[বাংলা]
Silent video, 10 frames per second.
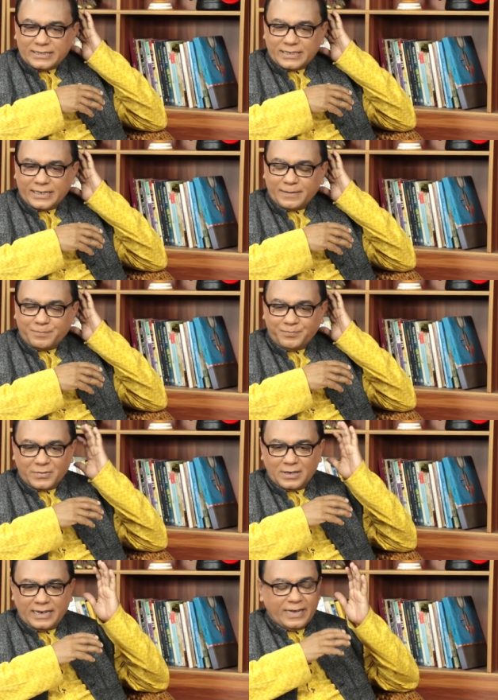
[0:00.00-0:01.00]
যে
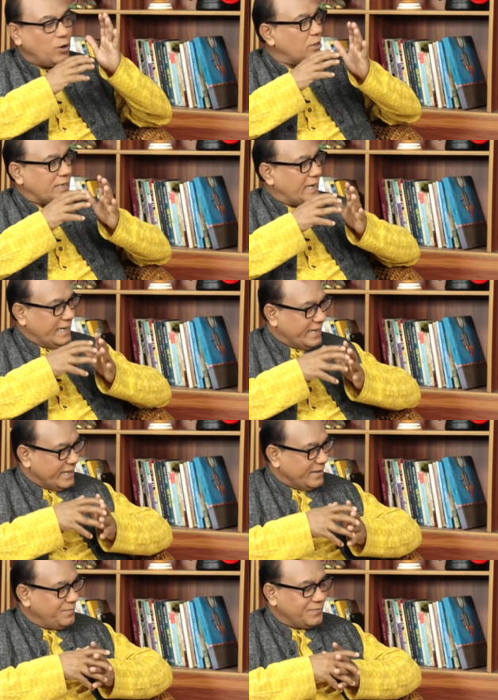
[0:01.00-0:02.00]
লেখক যারা
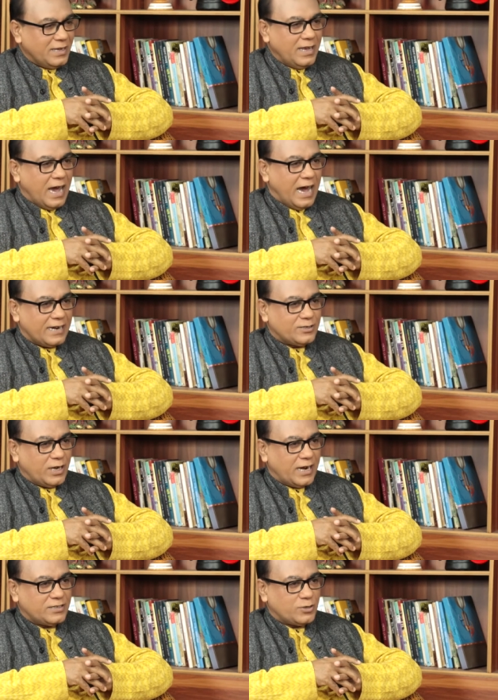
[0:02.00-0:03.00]
লেখেন হ্যাঁ আর
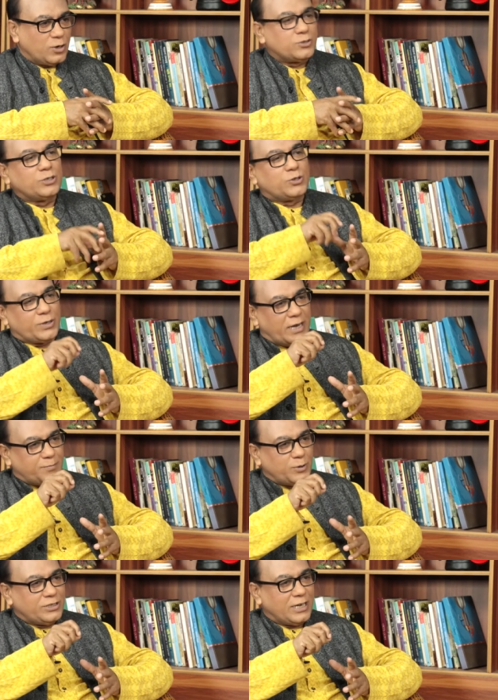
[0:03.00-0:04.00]
যারা চলচ্চিত্রকার
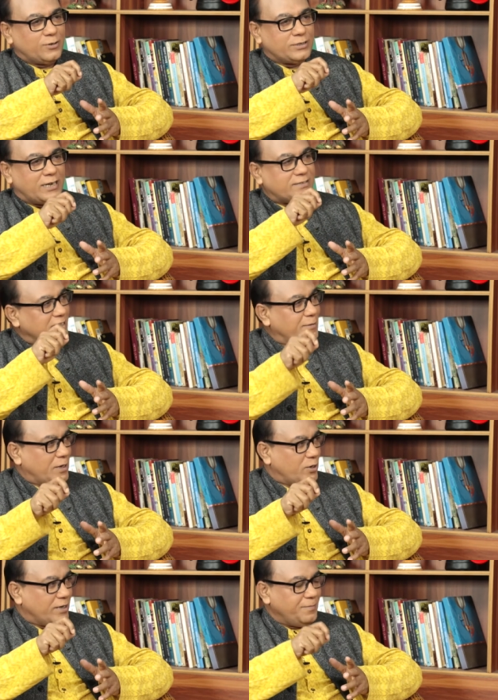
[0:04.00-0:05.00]
পরিচালক যারা সিনেমা
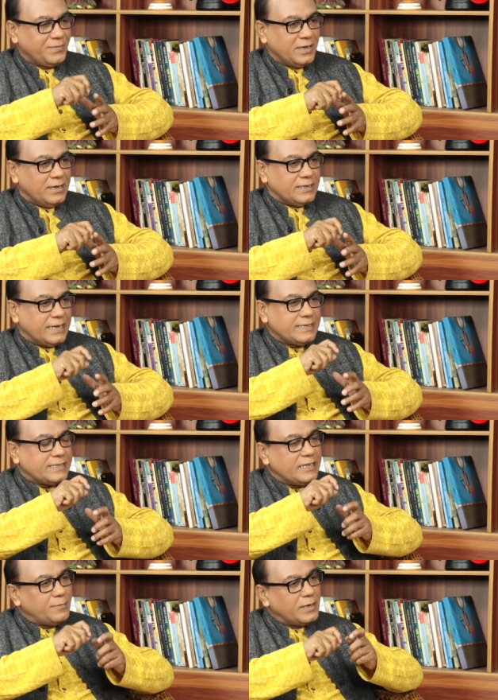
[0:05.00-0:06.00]
করেন হ্যাঁ। সেই
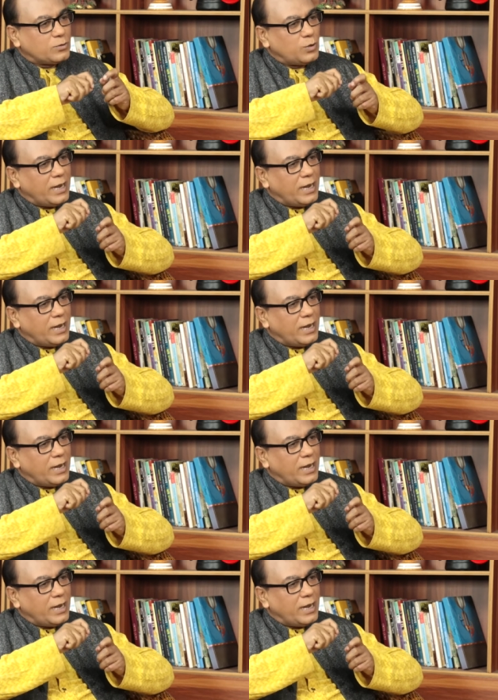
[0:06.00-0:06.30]
সিনেমা তোলার